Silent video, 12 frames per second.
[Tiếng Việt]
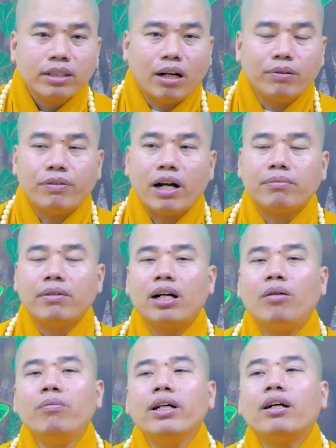học Phật mà
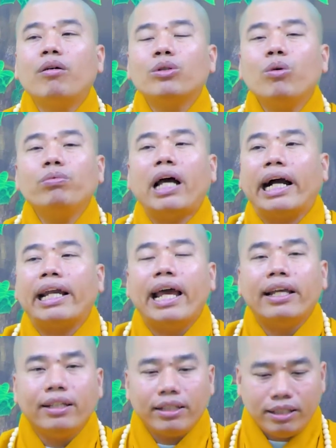không bị câu thúc đặng
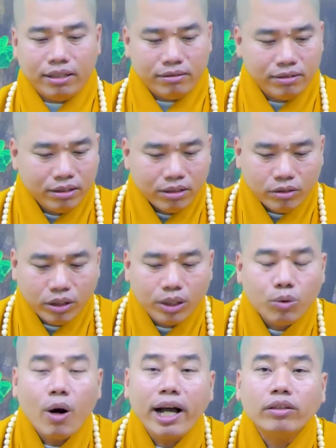nề gì hết trơn vậy
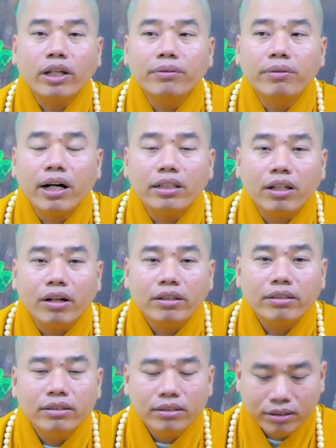thì quá tuyệt vời
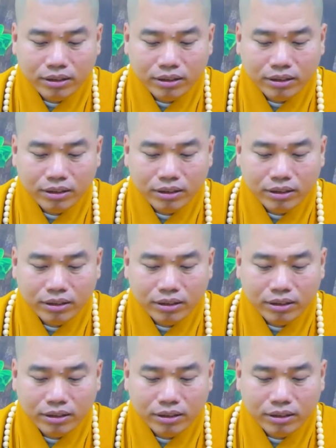rồi